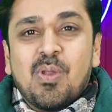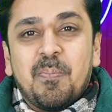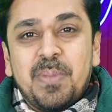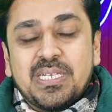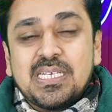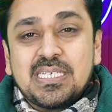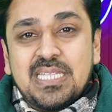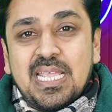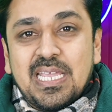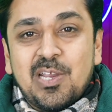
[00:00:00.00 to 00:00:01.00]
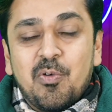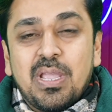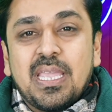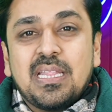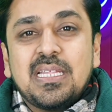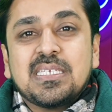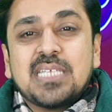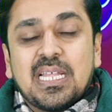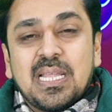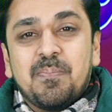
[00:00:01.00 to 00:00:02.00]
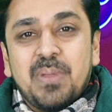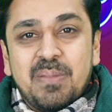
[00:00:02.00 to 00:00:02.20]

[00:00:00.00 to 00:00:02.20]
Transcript: तो मतलब पिक्चर्स देख ही रहे होंगे कितनी ज्यादा